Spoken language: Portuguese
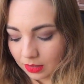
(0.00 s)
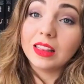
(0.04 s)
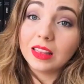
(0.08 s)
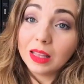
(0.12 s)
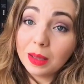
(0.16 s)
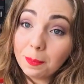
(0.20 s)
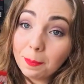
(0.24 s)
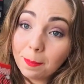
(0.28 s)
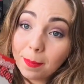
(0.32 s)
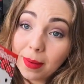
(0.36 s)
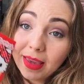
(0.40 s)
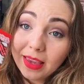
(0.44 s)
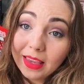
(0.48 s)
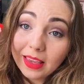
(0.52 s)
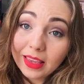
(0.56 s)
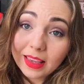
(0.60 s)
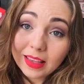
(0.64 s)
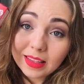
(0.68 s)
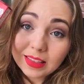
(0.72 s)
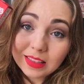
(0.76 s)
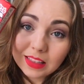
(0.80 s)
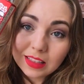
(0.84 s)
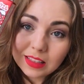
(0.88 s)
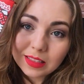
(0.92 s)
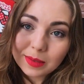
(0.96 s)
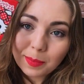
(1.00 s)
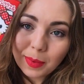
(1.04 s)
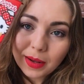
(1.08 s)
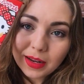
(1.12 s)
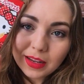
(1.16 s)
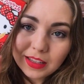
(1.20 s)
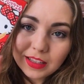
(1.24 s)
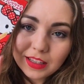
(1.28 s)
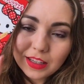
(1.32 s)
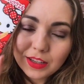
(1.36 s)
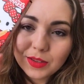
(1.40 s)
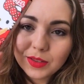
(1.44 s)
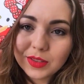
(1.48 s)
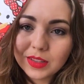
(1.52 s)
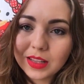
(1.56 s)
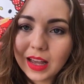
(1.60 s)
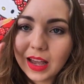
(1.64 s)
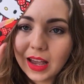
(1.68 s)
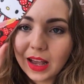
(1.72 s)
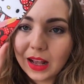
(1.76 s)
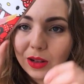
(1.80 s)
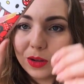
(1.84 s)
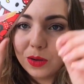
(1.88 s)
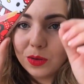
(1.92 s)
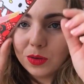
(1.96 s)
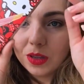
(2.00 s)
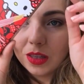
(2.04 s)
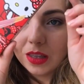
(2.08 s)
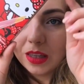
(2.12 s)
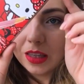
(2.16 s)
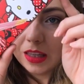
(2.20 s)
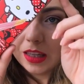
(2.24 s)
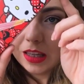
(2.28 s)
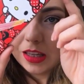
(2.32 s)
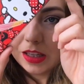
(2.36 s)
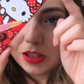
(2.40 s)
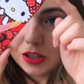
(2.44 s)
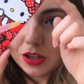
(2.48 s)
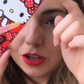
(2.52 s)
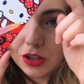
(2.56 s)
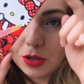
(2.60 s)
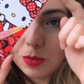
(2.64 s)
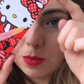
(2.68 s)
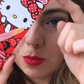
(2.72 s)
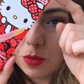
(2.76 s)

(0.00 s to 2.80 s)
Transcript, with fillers: Também esses palitinhos da Hello Kitty de